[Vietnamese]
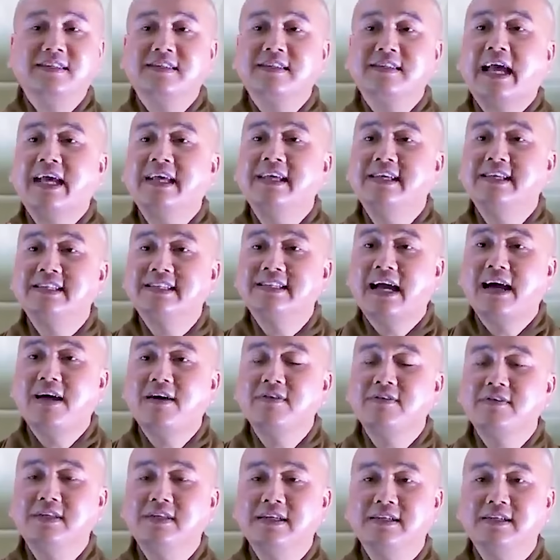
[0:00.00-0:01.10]
Tại vì
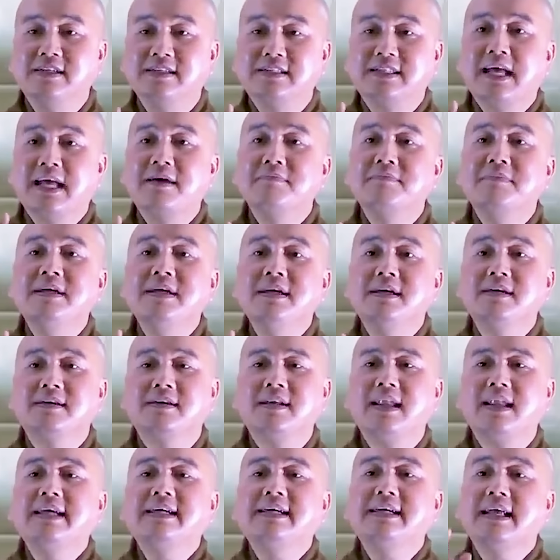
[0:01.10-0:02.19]
sao? Vì người ta biết
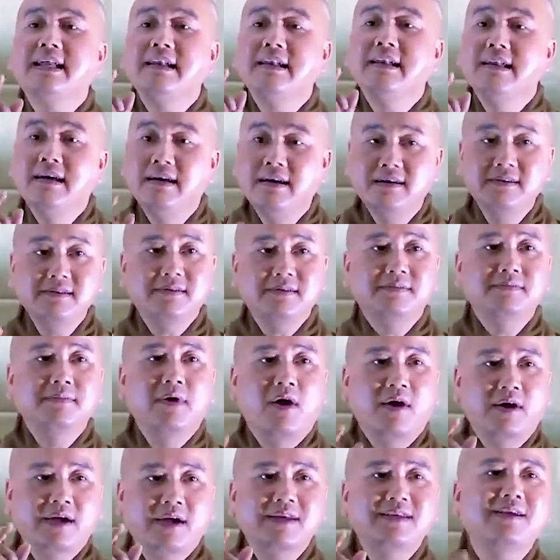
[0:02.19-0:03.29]
lấy cái lớn
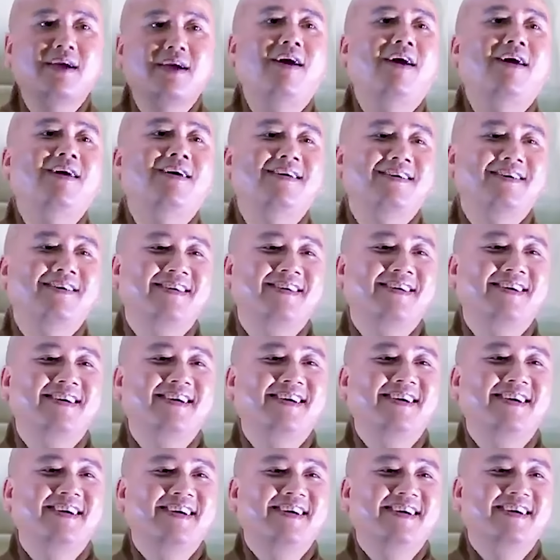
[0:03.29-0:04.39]
bỏ cái nhỏ.
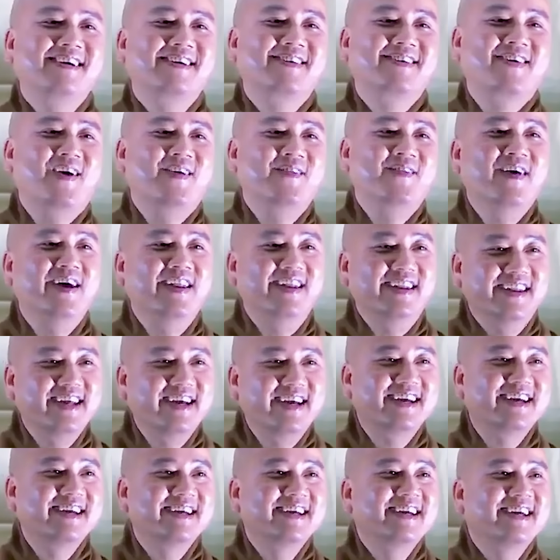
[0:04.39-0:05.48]
Còn mình
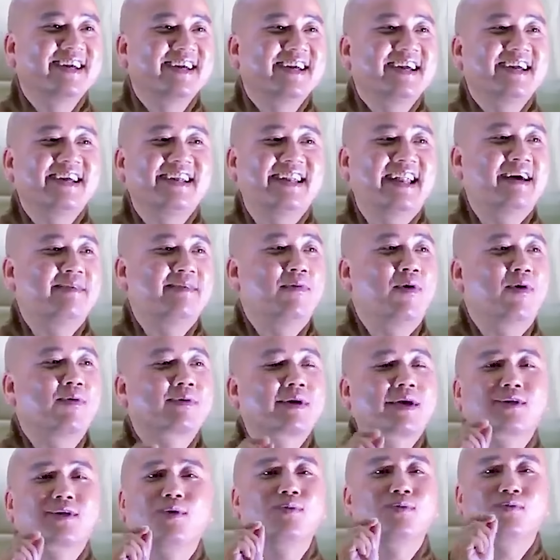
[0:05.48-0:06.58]
đó, là một
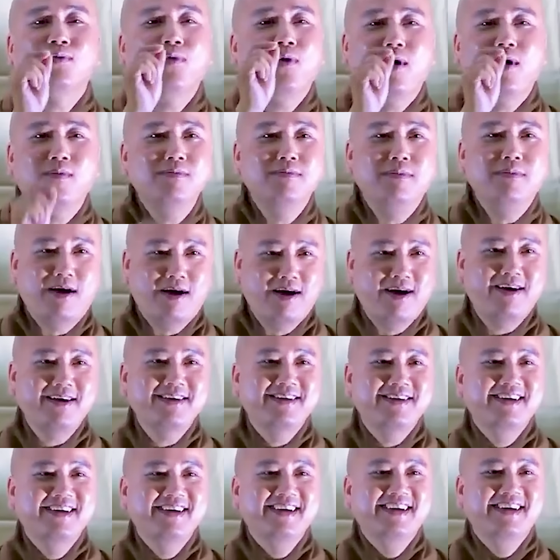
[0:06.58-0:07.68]
cái chút cũng không bỏ.
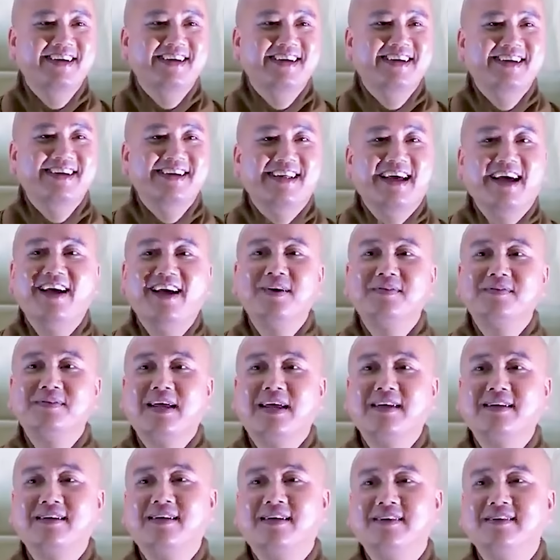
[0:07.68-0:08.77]
Thấy không?
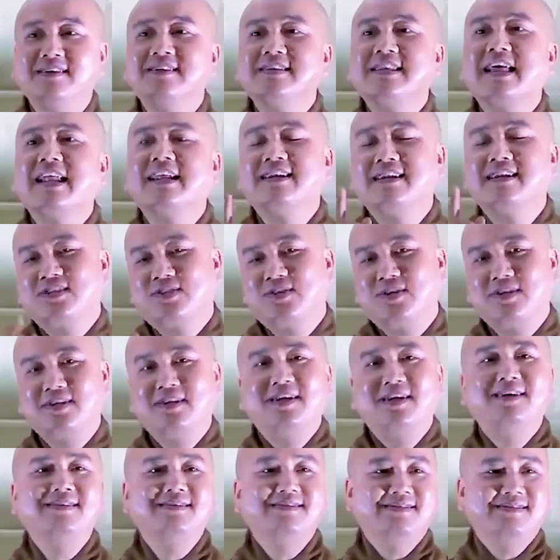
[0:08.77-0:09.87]
Thành thử nó thành ra chuyện
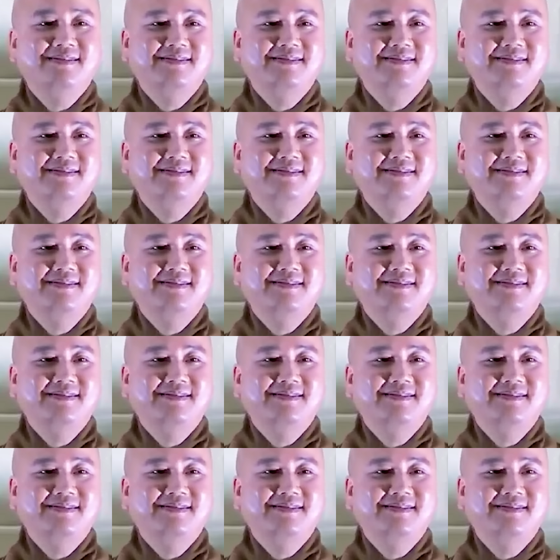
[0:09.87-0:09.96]
lớn.